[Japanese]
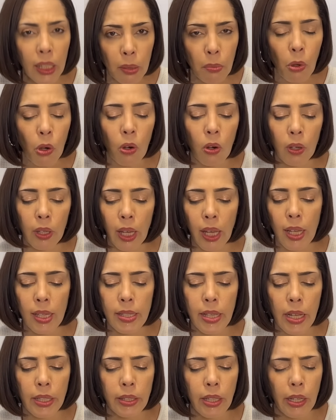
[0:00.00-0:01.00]
も経
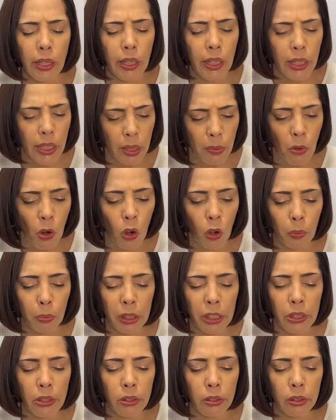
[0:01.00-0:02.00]
済的にも
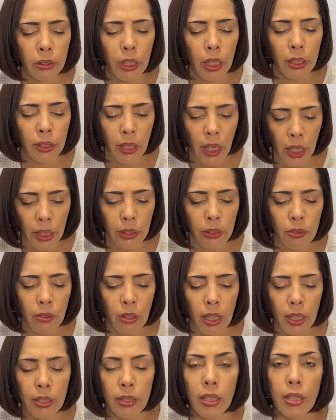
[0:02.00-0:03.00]
魅力がないと
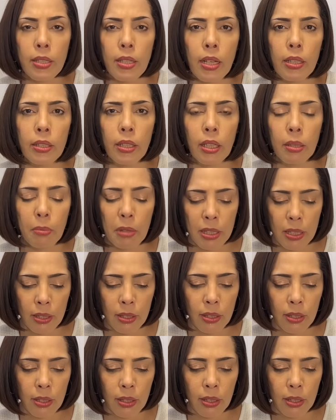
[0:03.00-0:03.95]
判断されています。